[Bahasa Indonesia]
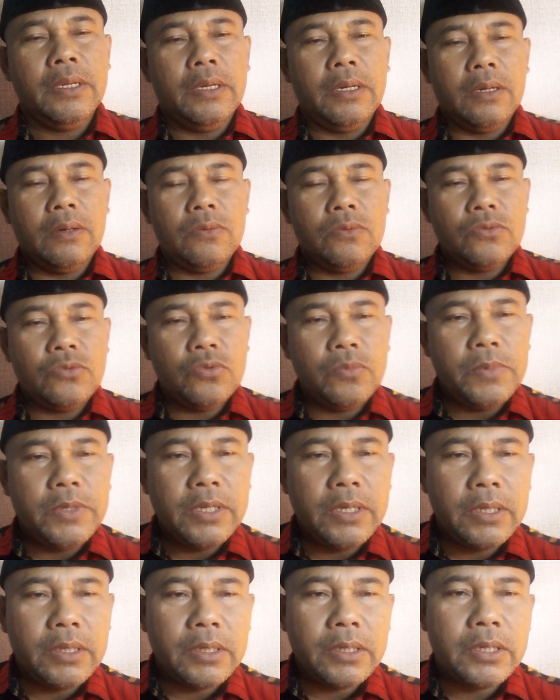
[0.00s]
A'udzu
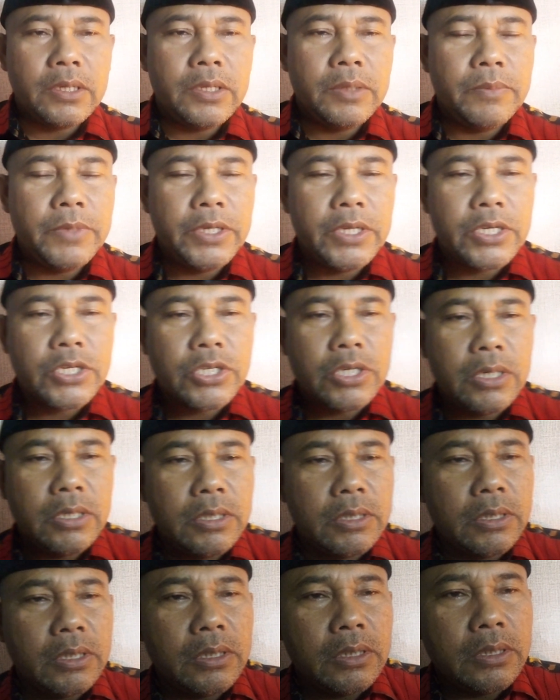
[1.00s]
billahi
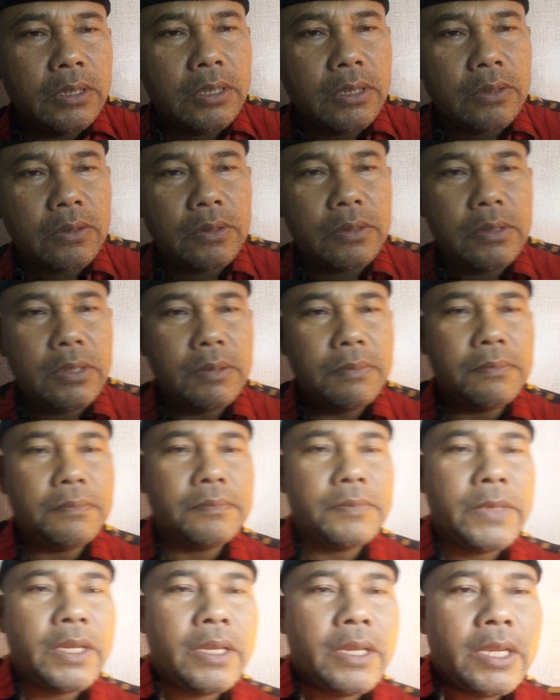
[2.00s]
minasyaitonir rajim.